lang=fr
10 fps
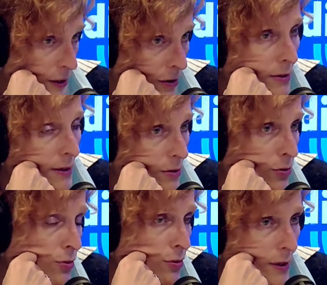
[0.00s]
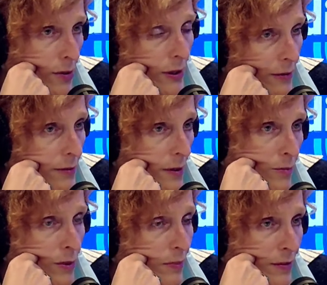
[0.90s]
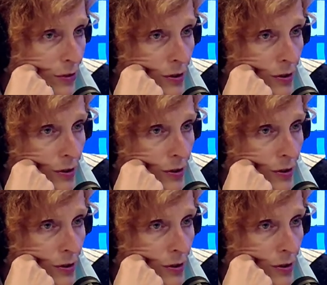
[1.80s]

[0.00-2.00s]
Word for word: dans les grandes institutions, le théâtre de la ville, mais pas